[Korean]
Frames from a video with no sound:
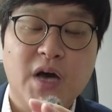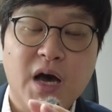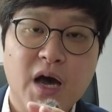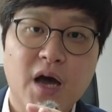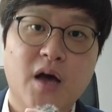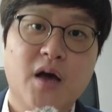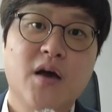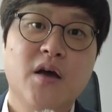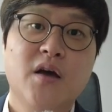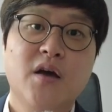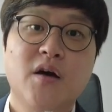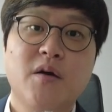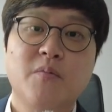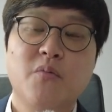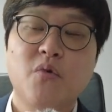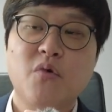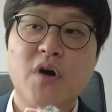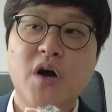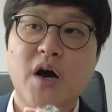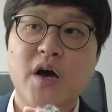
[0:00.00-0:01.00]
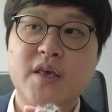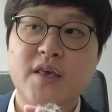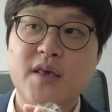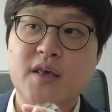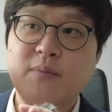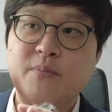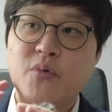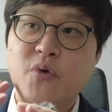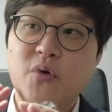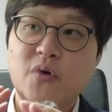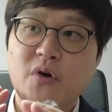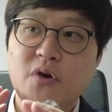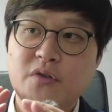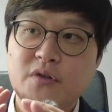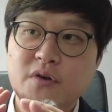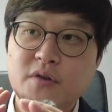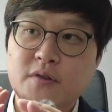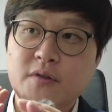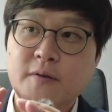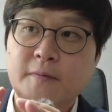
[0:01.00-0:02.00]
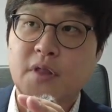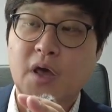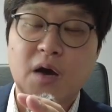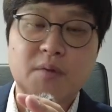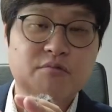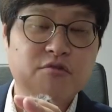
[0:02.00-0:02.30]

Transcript: 아, 뭔가 이 표현은 내가